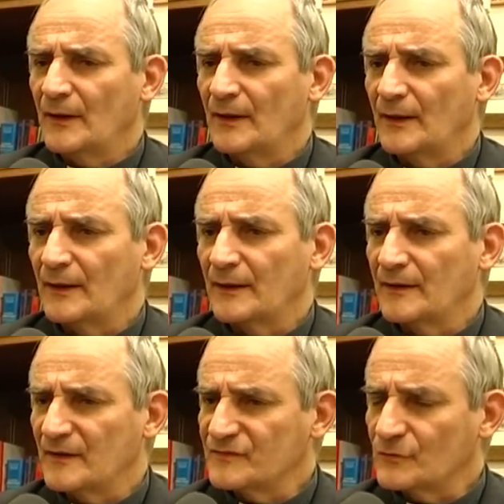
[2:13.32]
ha
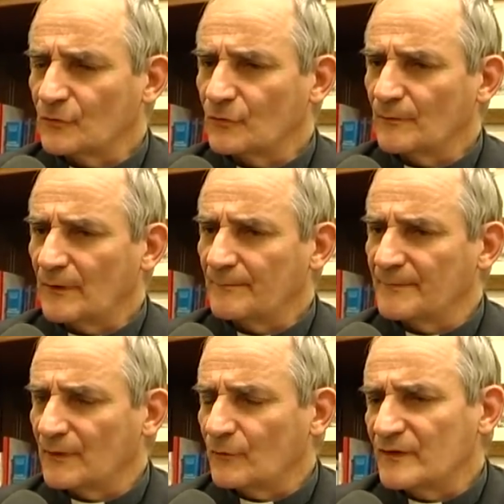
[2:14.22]
chiesto a
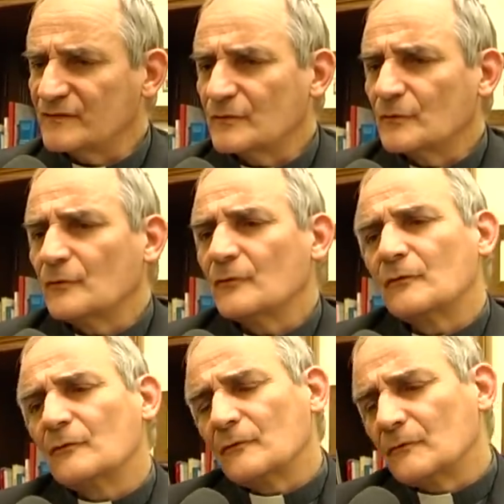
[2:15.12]
me
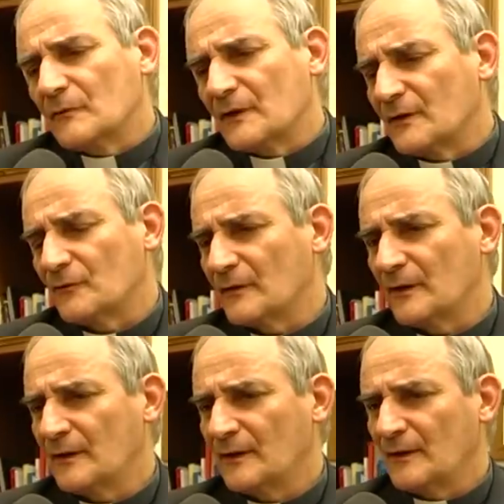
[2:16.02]
questo, credo
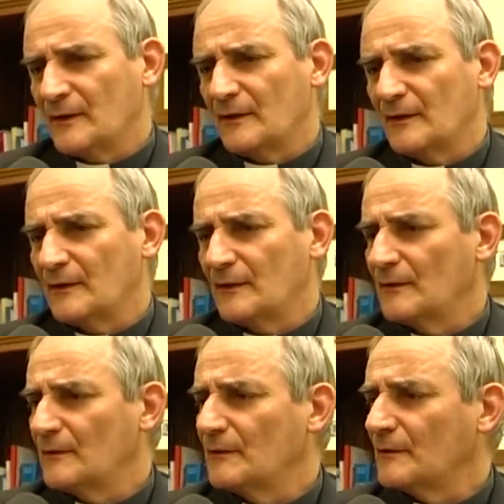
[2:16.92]
che eh,
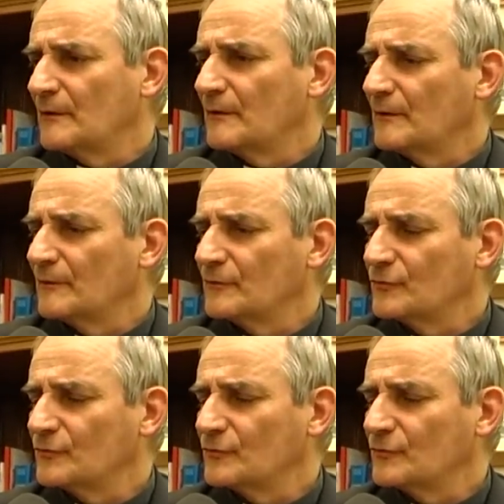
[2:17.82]
il,